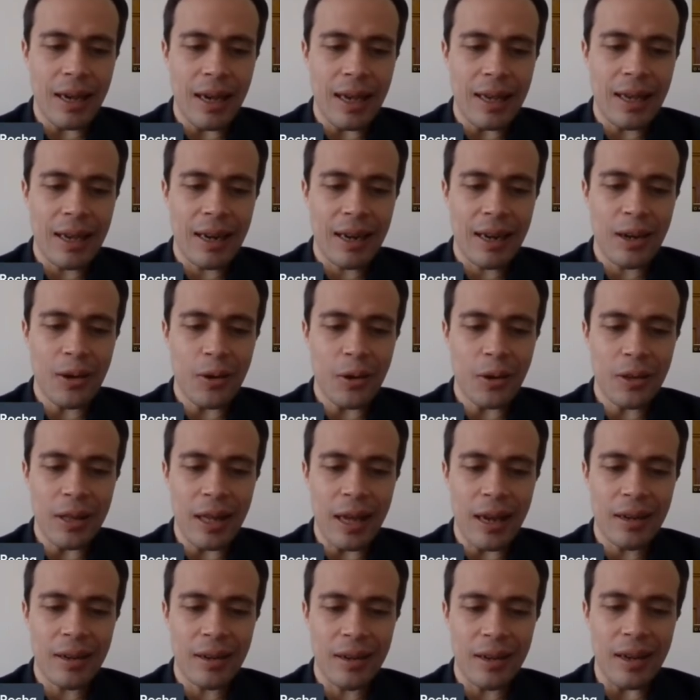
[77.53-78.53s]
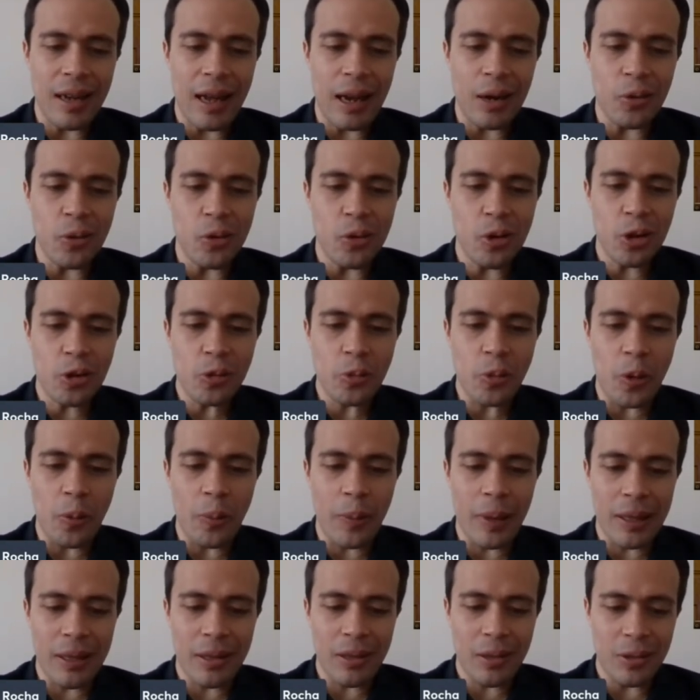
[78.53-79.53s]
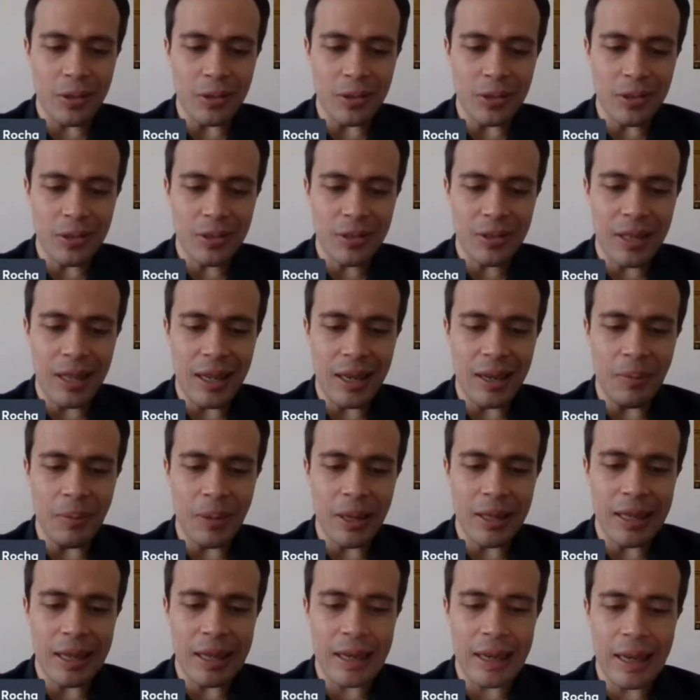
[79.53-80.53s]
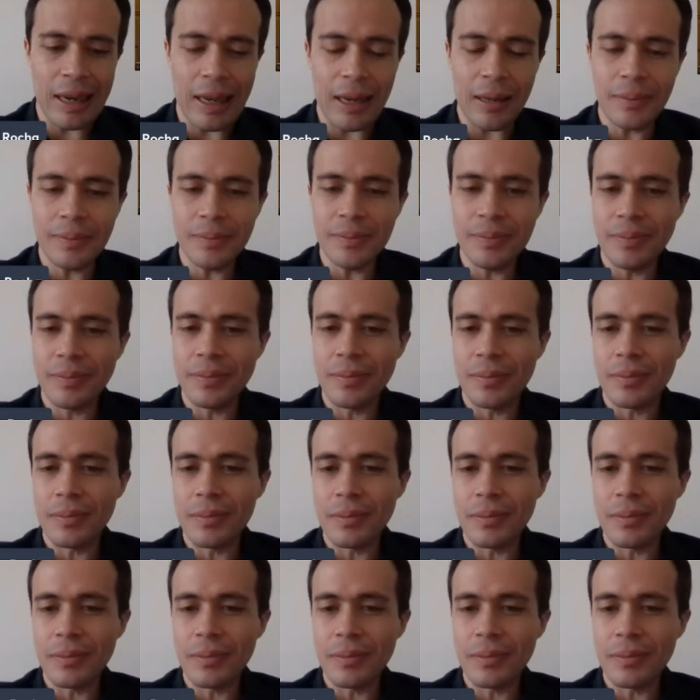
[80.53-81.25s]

hay que recordar algunos momentos de la mañanera.